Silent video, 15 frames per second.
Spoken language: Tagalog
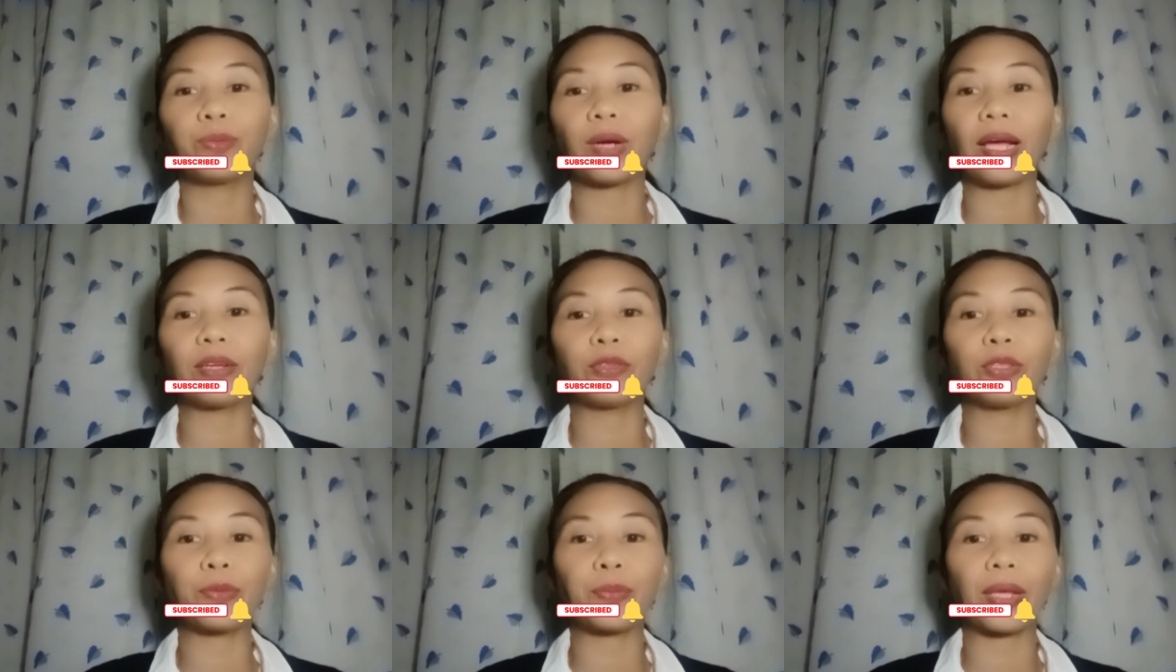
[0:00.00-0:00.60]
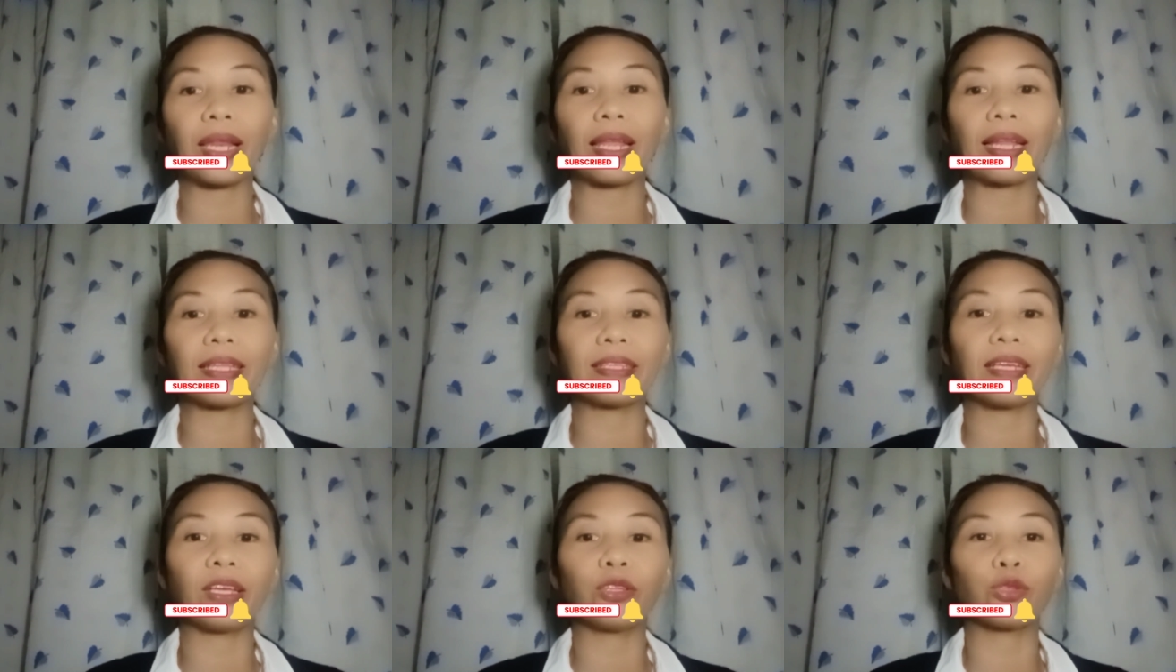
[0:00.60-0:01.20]
ano ni
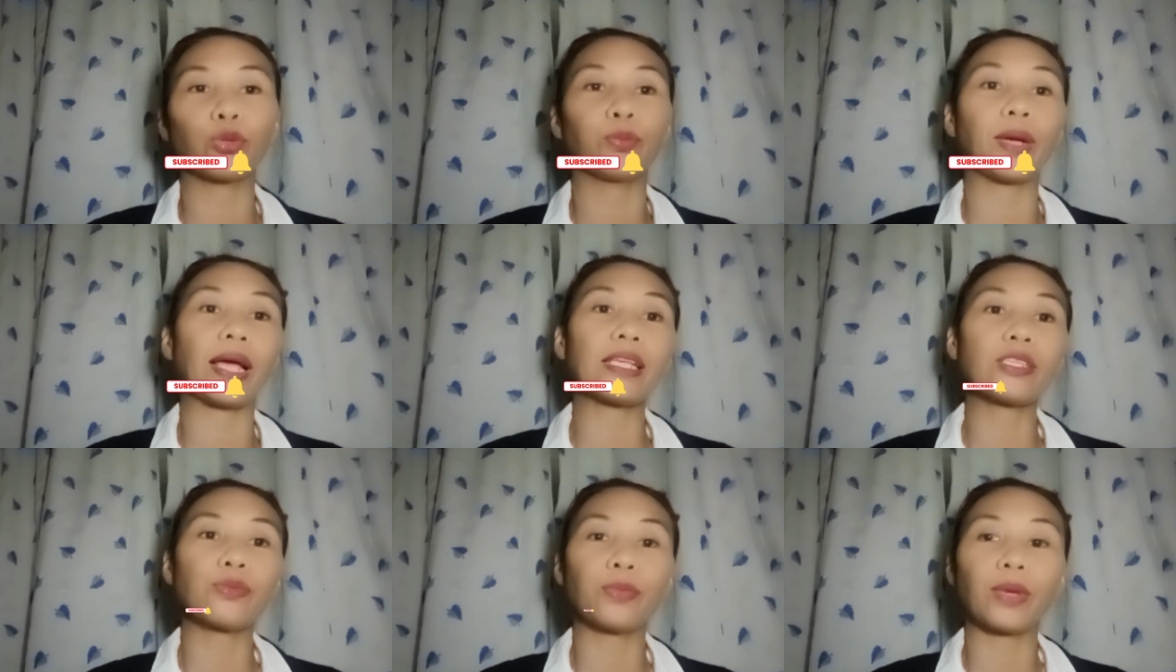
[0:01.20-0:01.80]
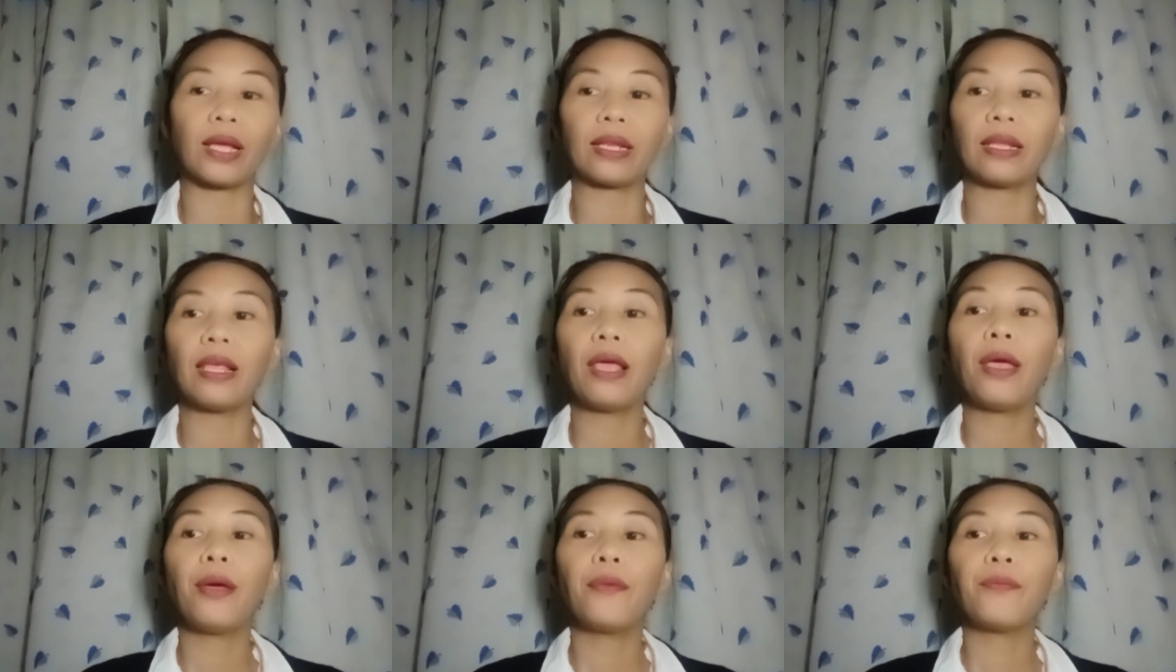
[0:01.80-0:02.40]
PhilHealth ngayon, tumaas man,
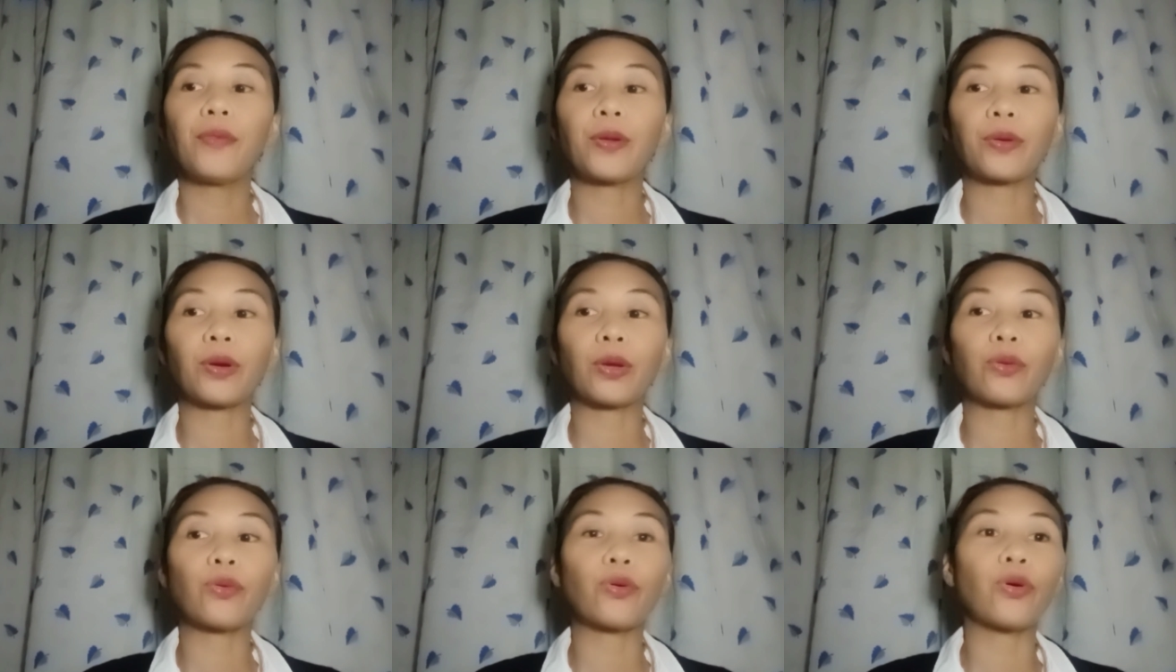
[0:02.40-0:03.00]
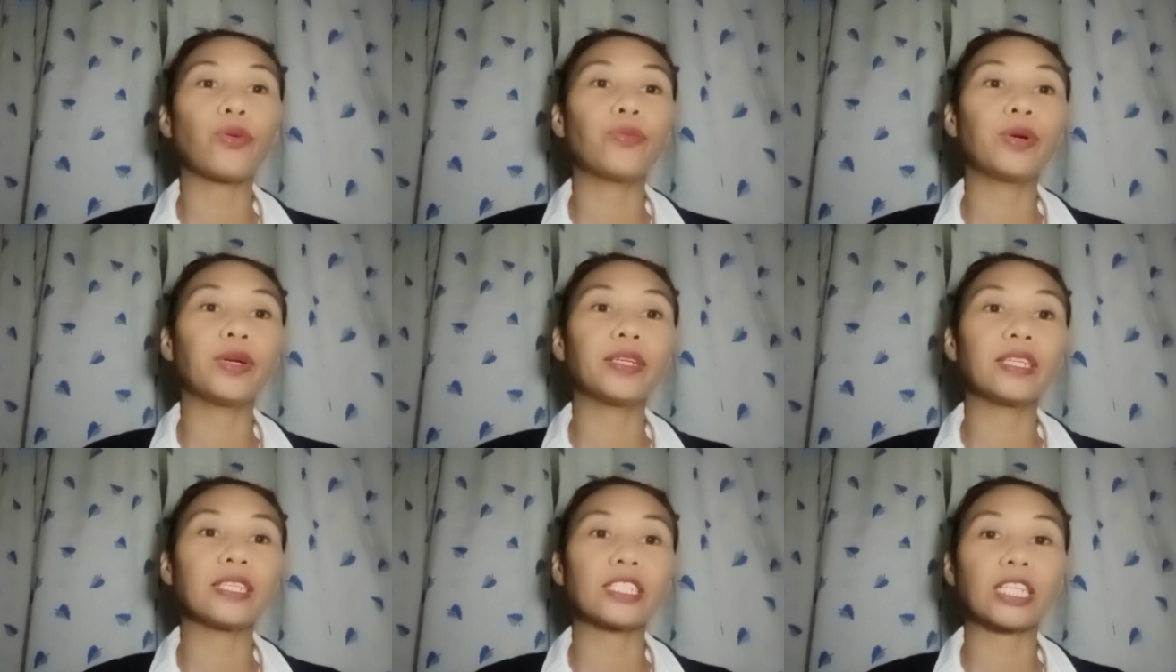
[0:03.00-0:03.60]
pero
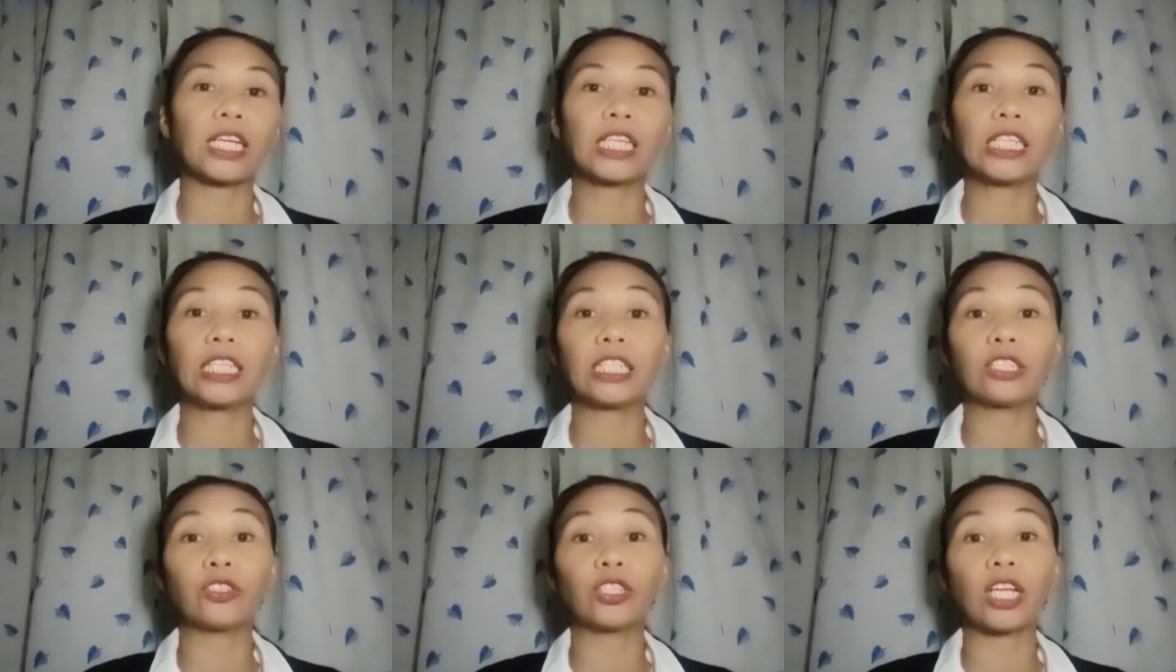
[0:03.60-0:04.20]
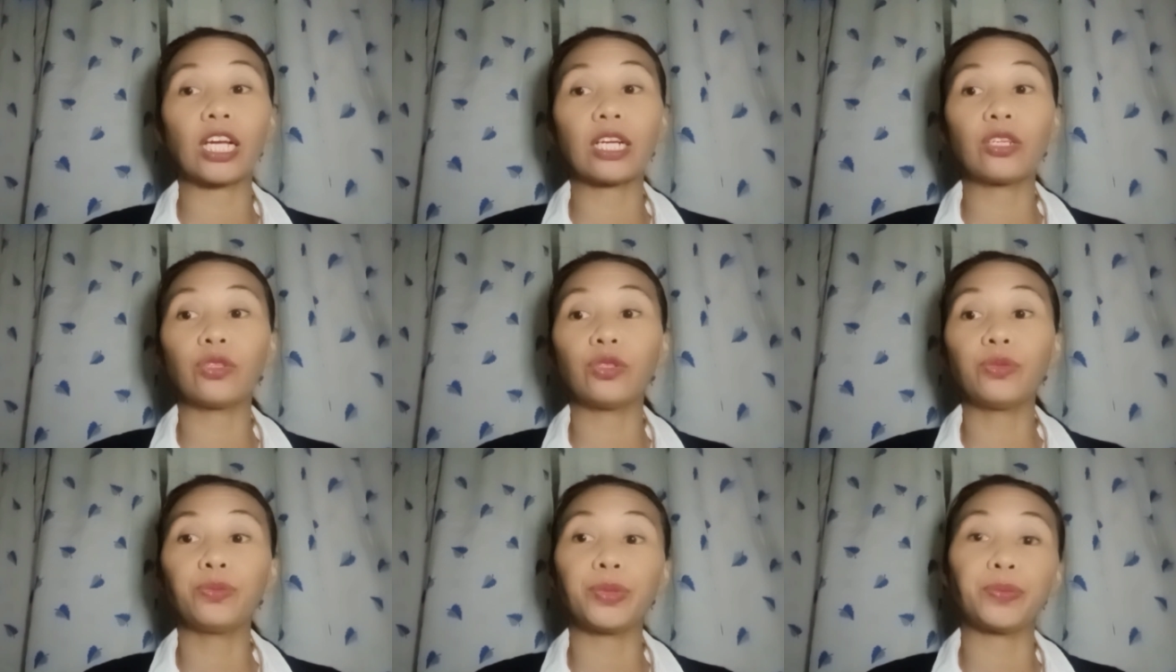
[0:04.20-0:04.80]
nagko-covered na siya dito ng
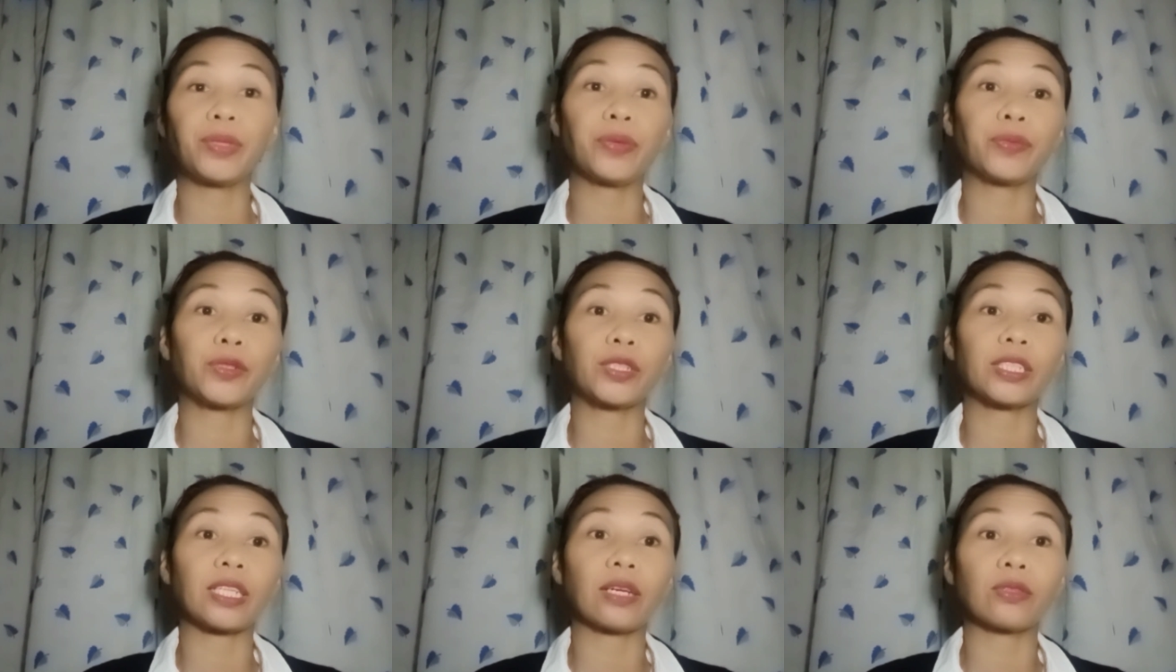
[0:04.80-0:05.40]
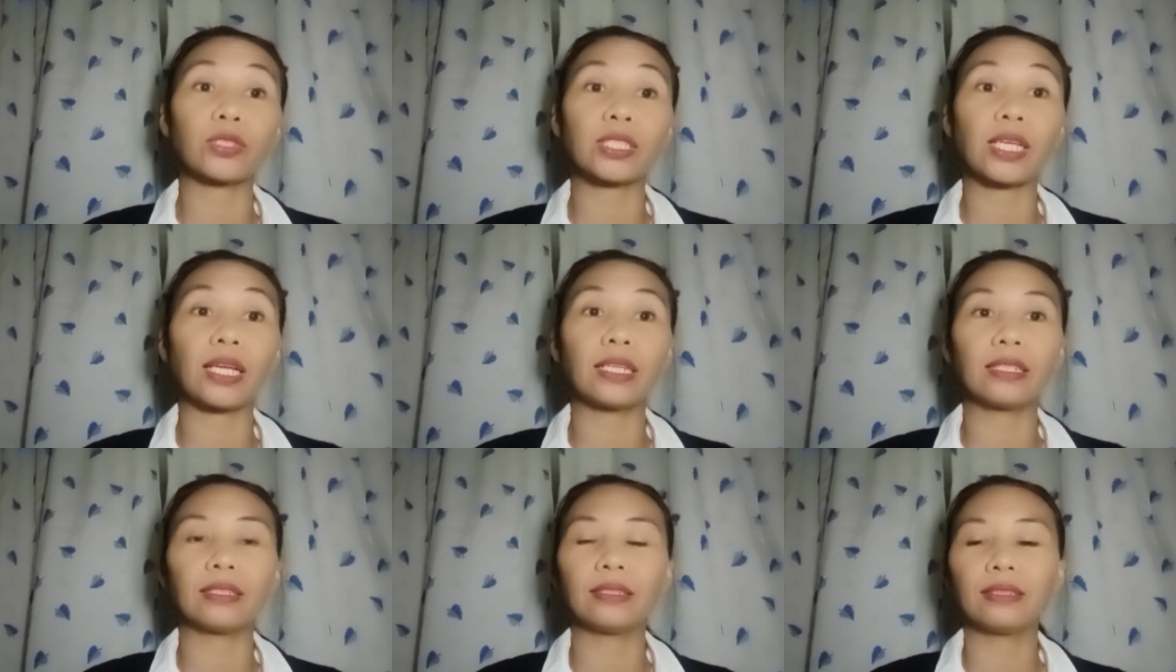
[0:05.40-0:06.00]
oh,
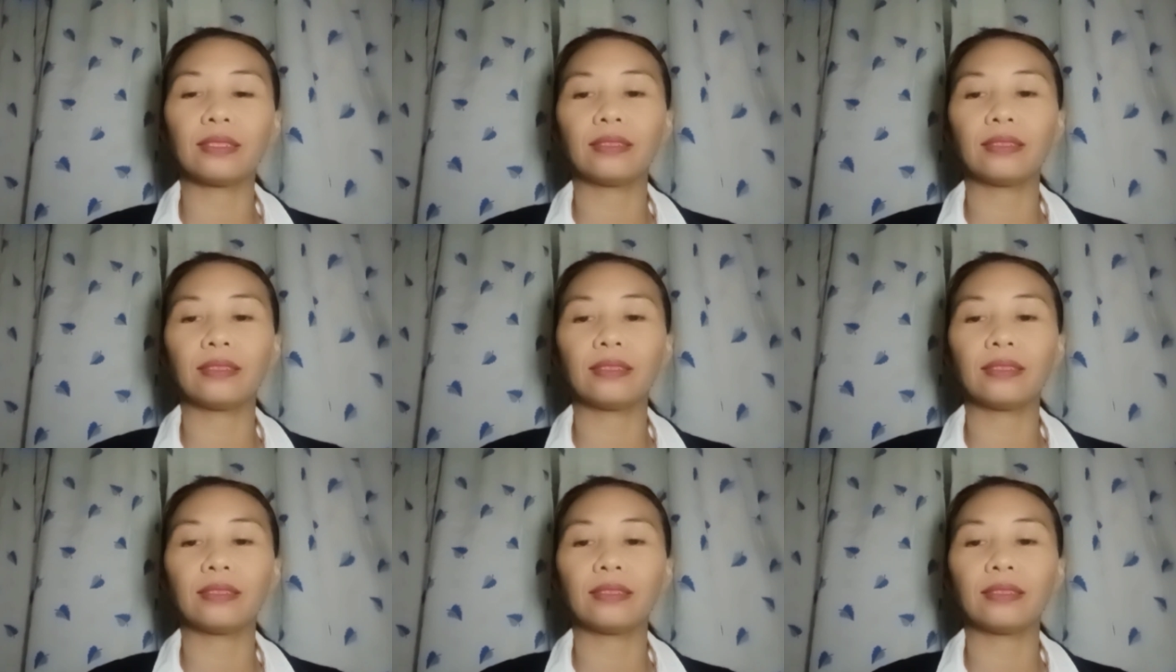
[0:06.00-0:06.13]
54,000.